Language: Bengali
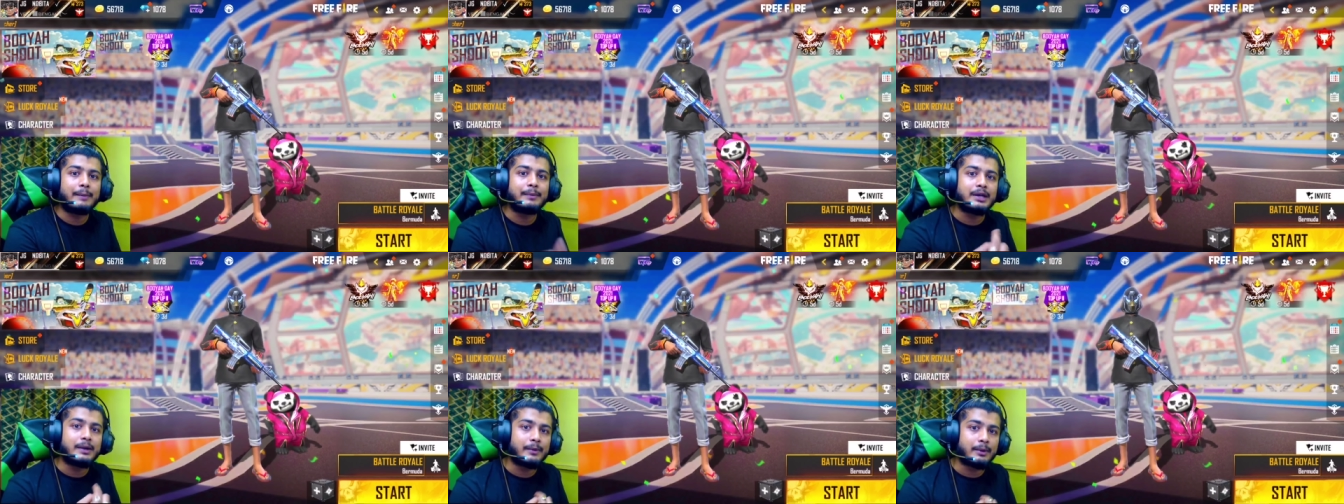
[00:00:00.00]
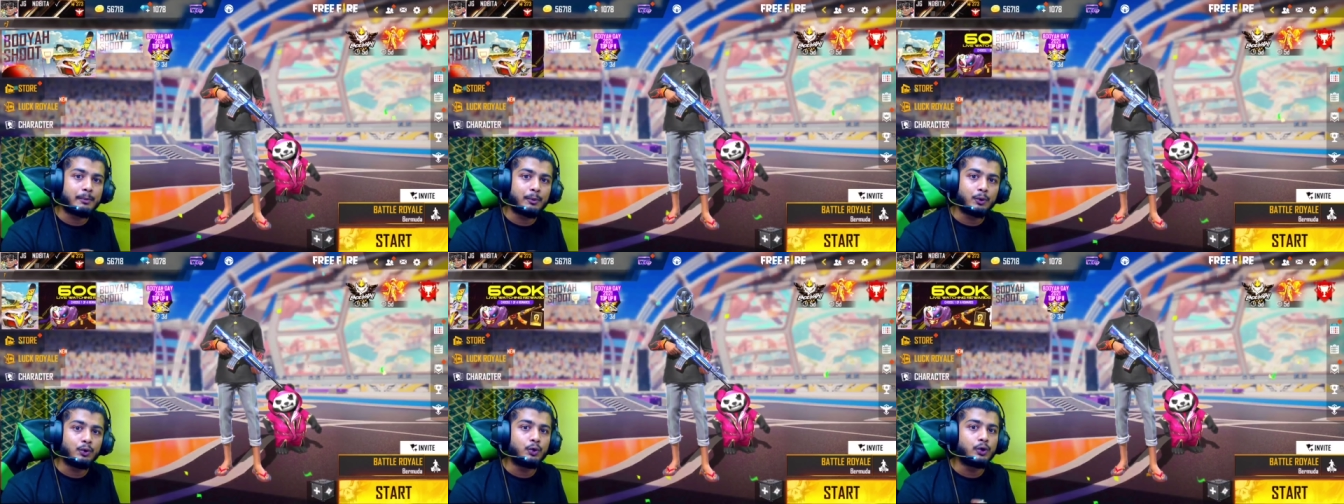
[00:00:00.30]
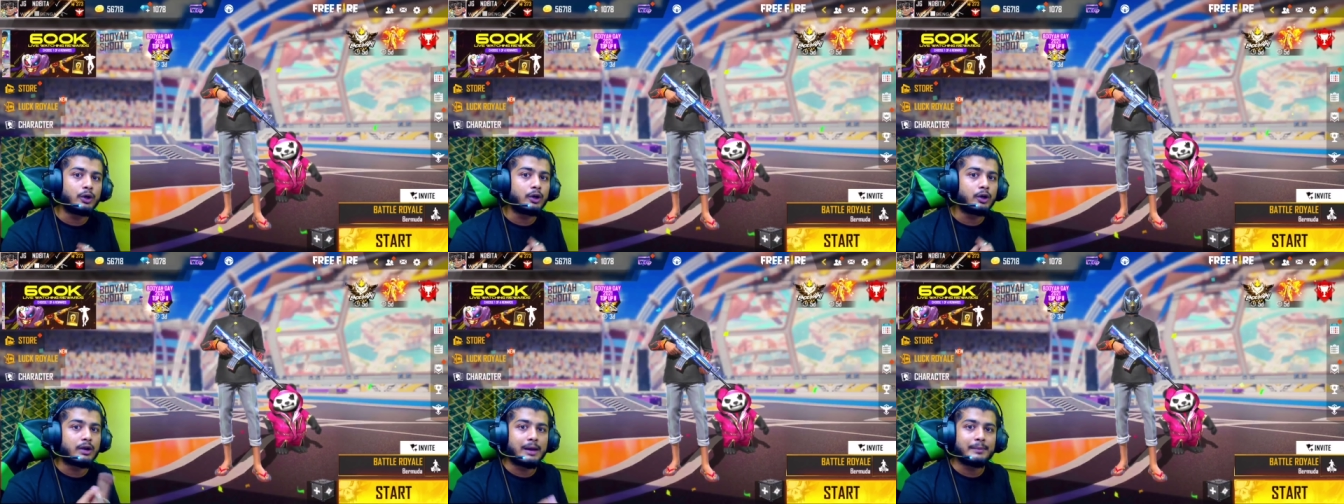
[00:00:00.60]
আমি আমার
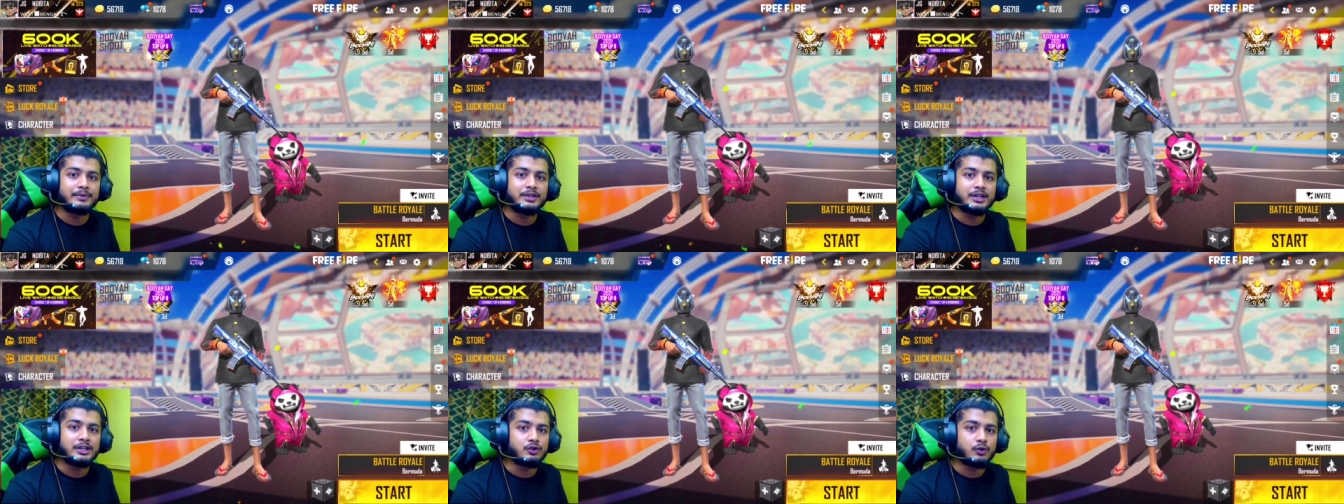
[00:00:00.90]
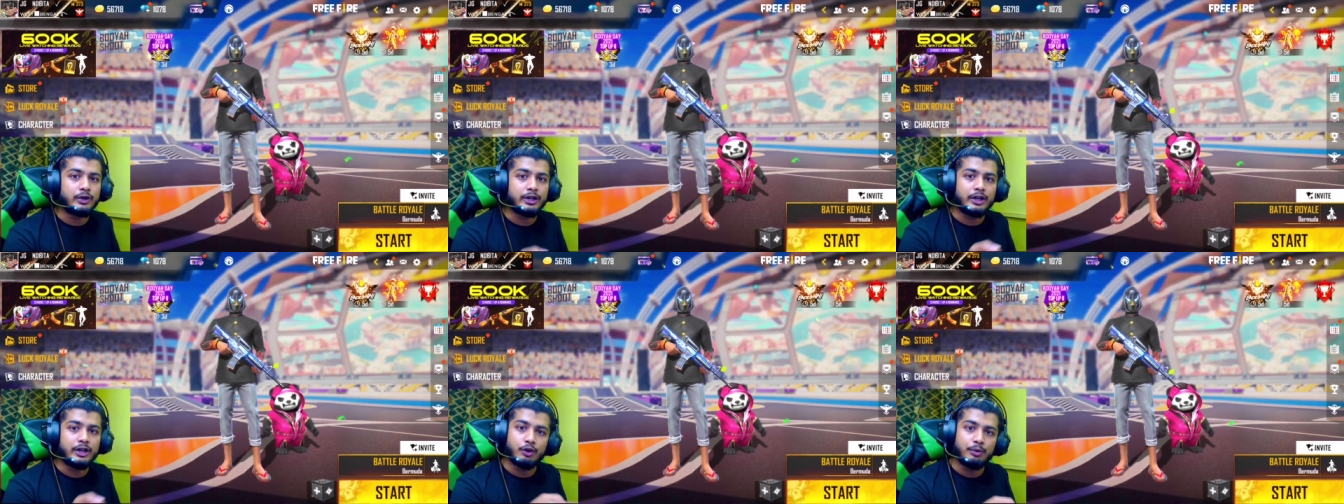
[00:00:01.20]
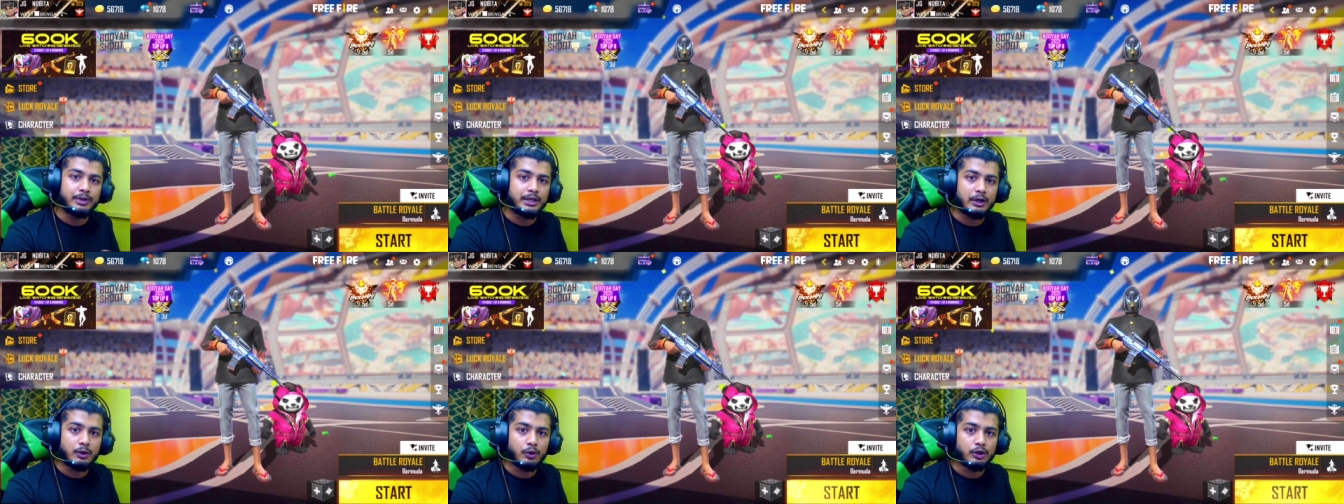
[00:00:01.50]
বন্ধুকেও নাম চেঞ্জ করিয়ে
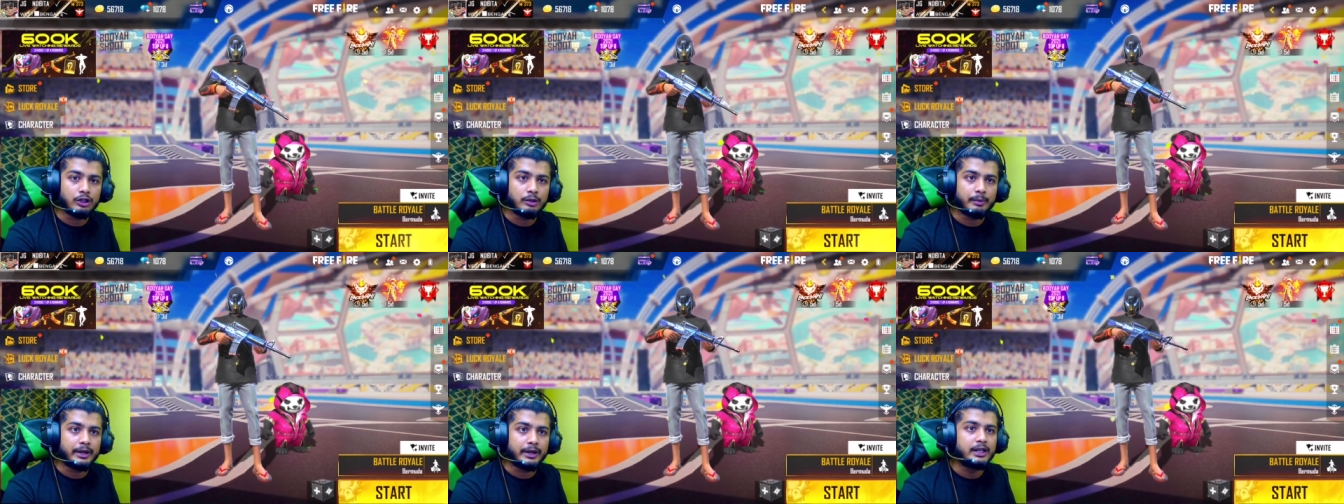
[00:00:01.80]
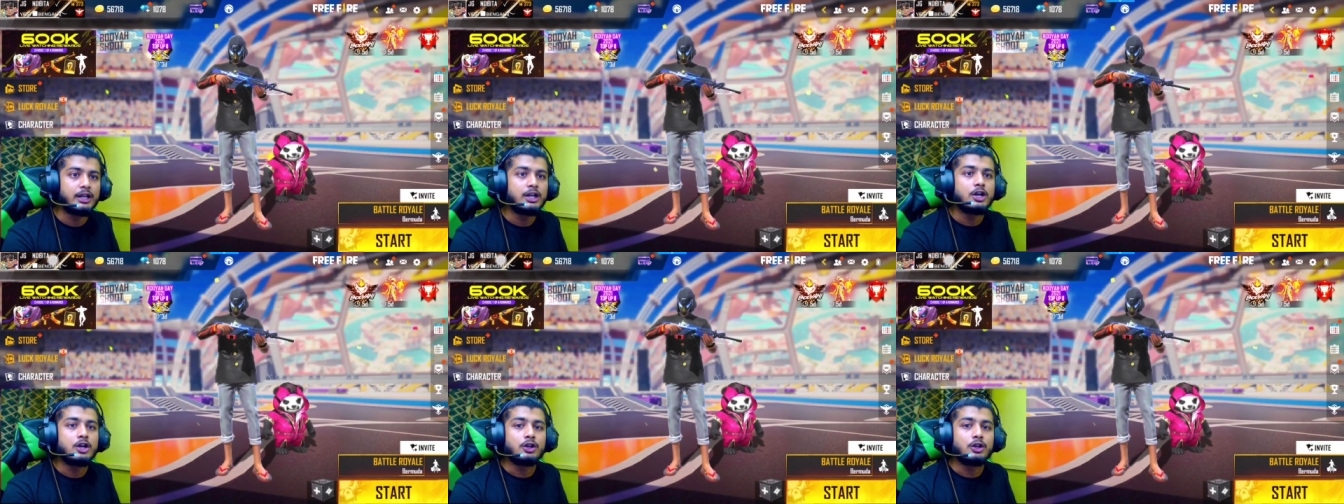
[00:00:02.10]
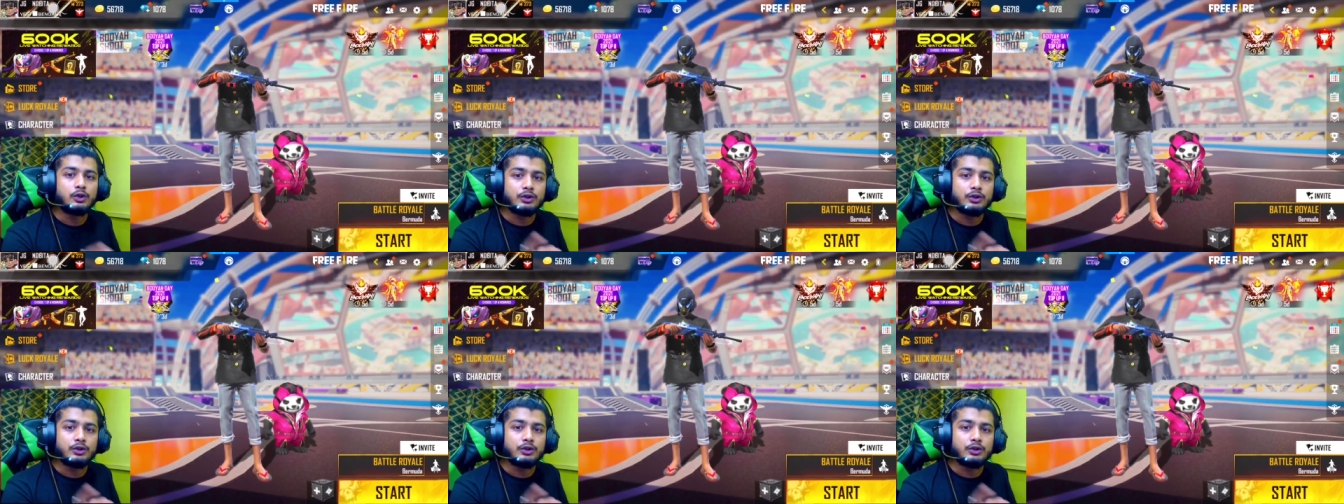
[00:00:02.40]
নবিতা করতে পারি তো